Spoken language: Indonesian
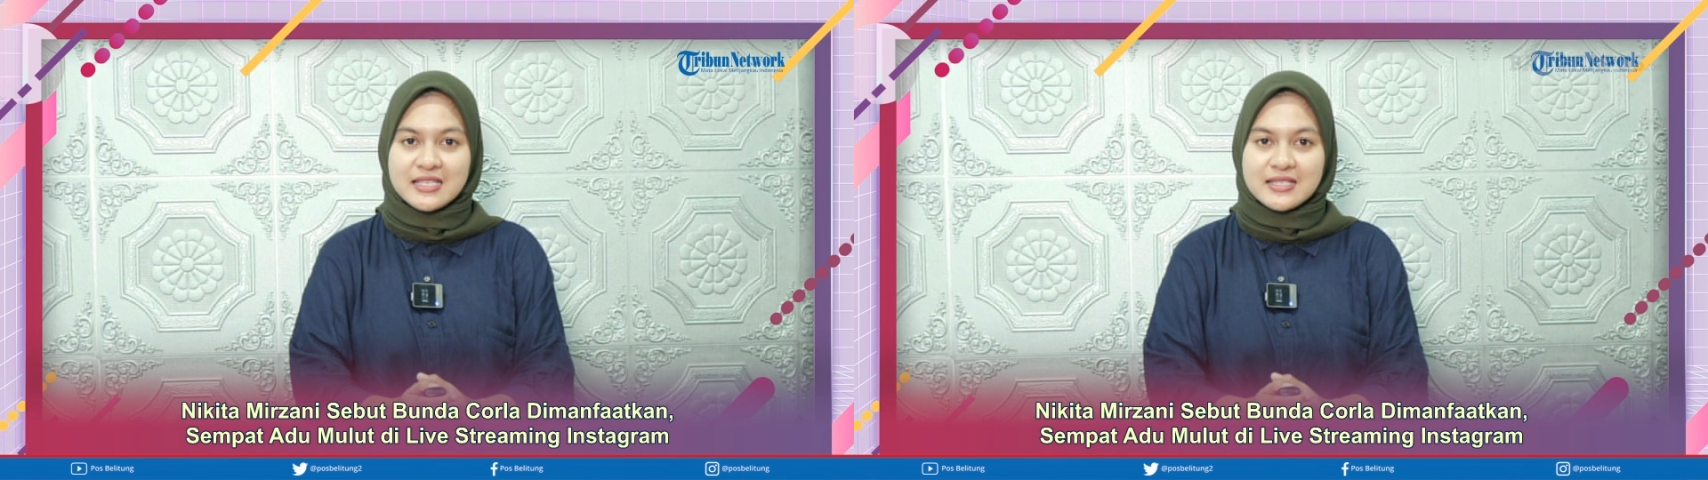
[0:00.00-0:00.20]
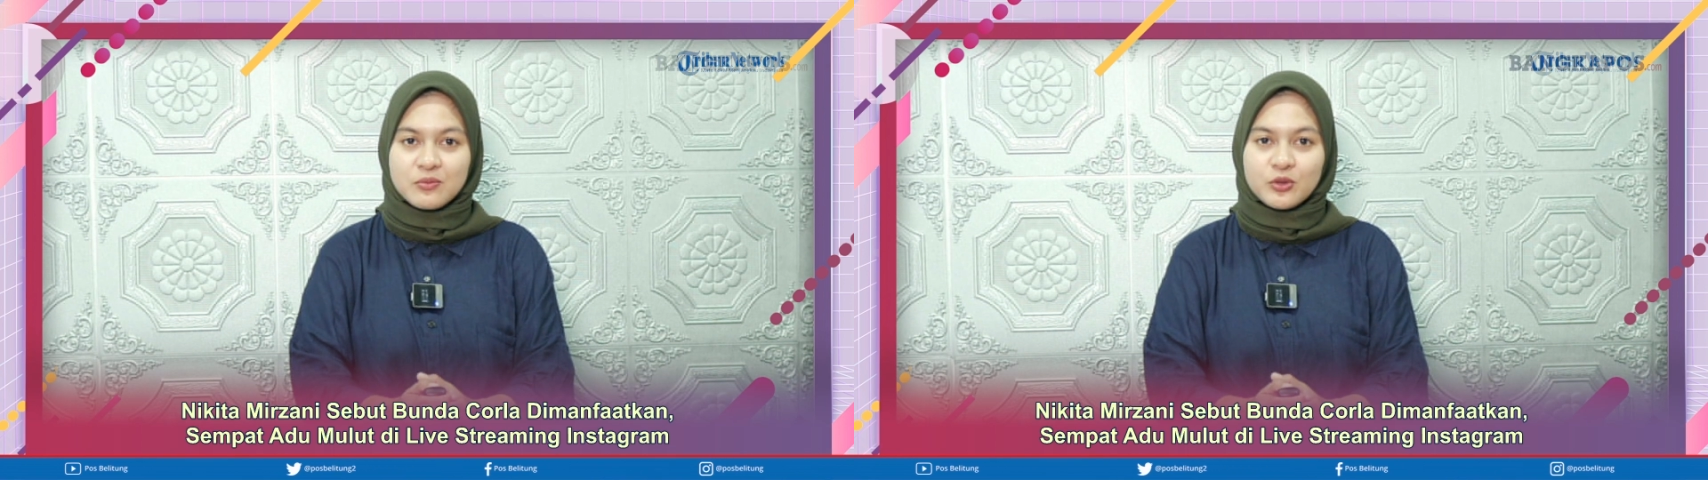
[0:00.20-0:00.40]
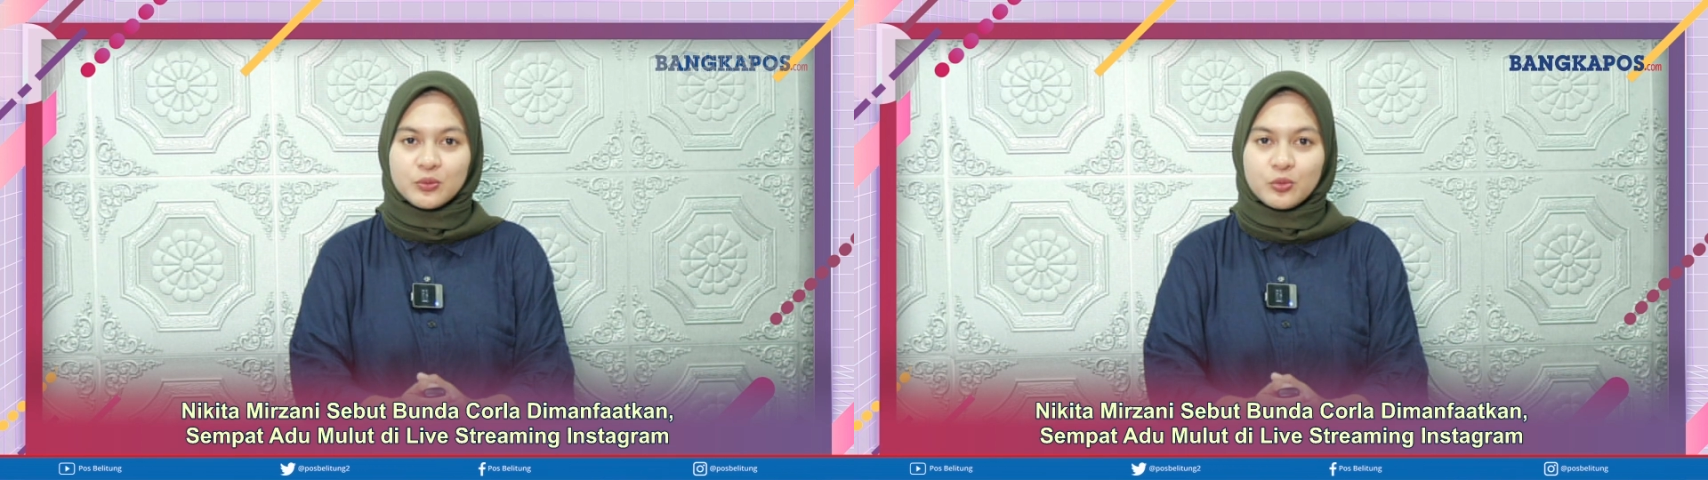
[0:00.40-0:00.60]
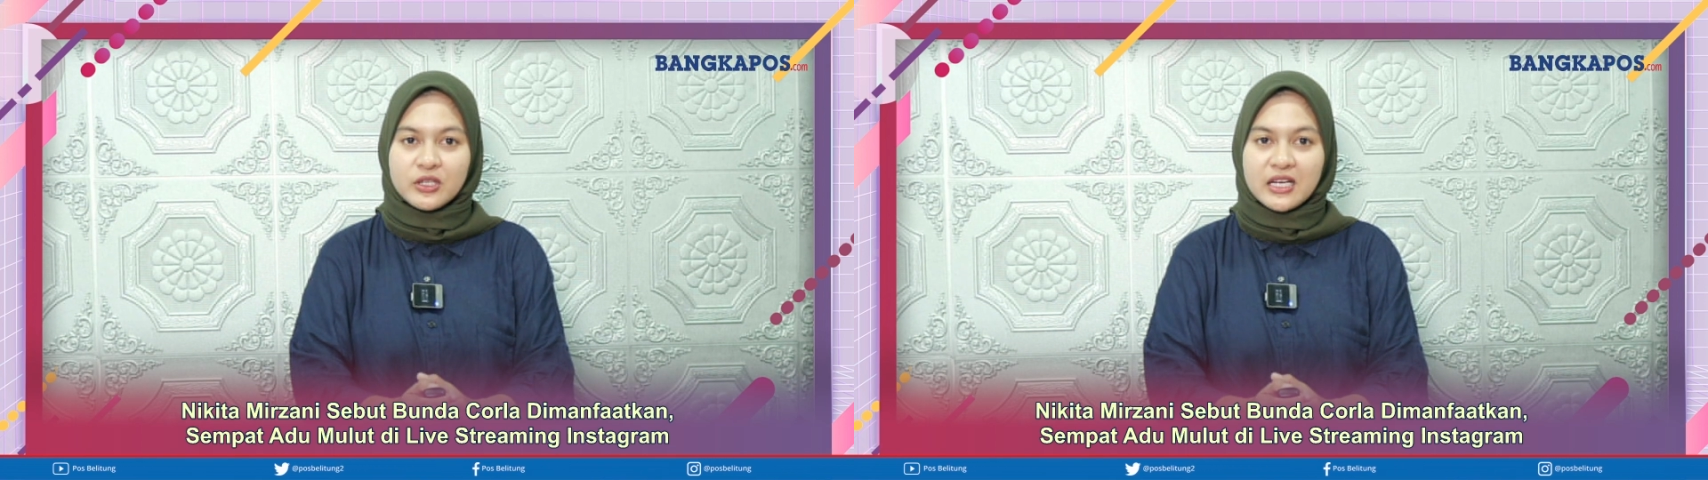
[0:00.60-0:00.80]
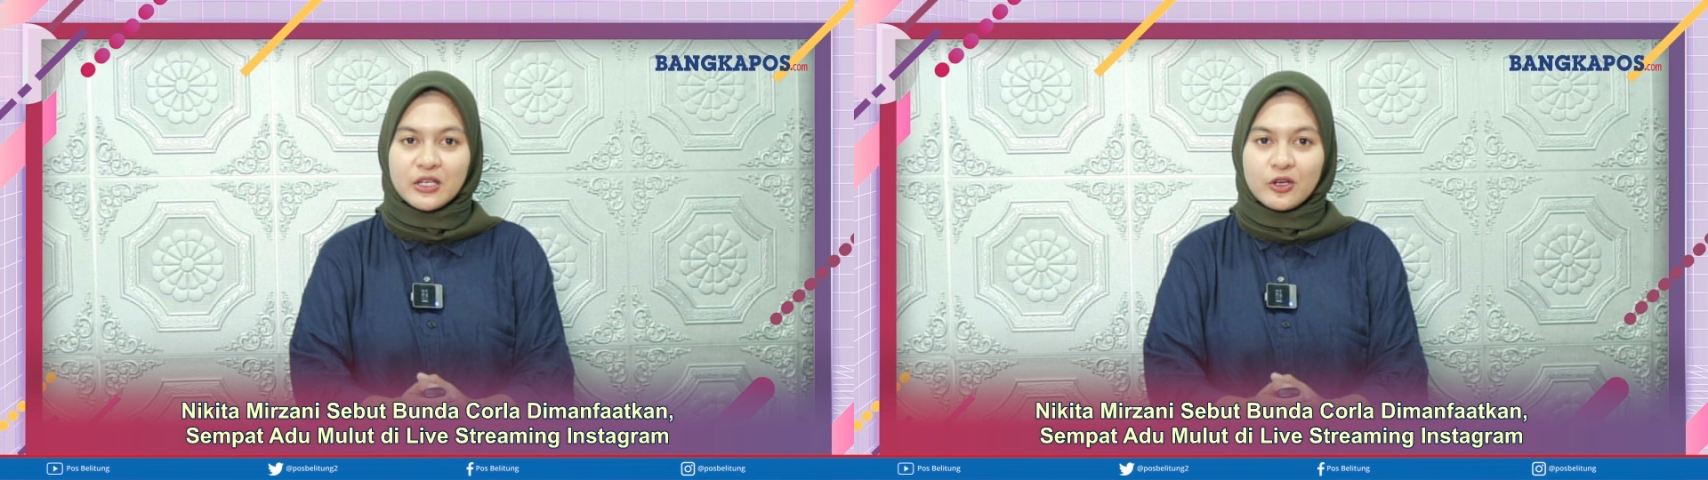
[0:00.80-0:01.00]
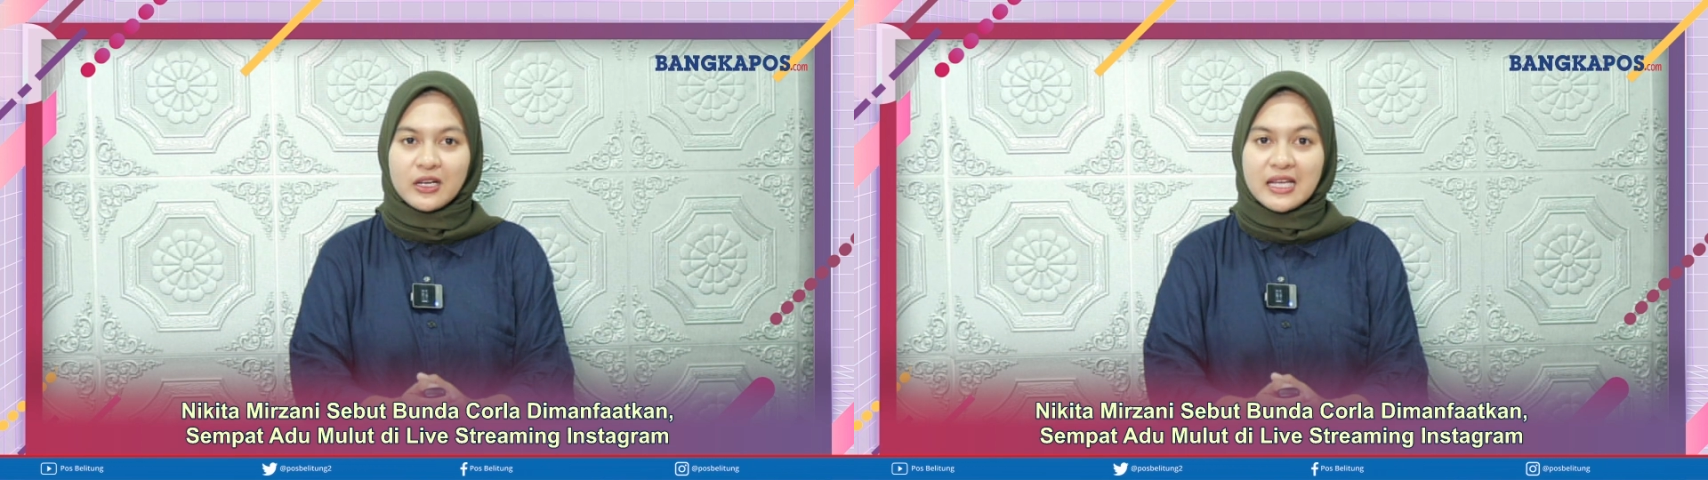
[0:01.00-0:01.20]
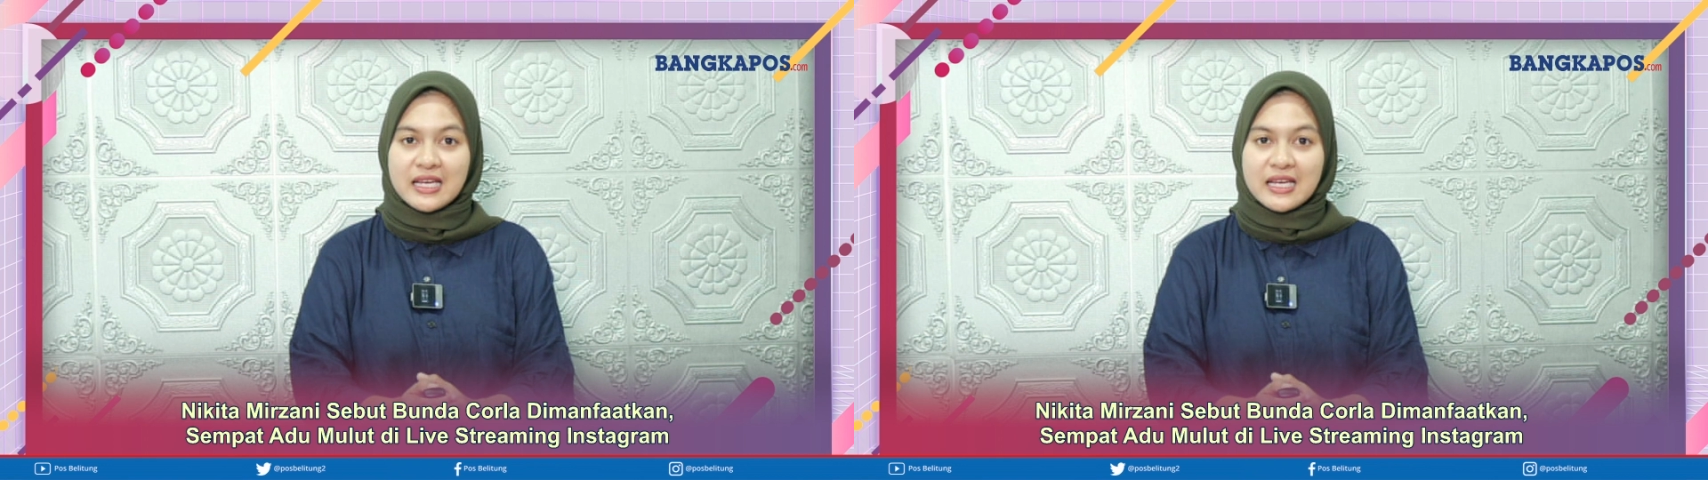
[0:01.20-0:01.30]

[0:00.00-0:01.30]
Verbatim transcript: sebut Bunda Korla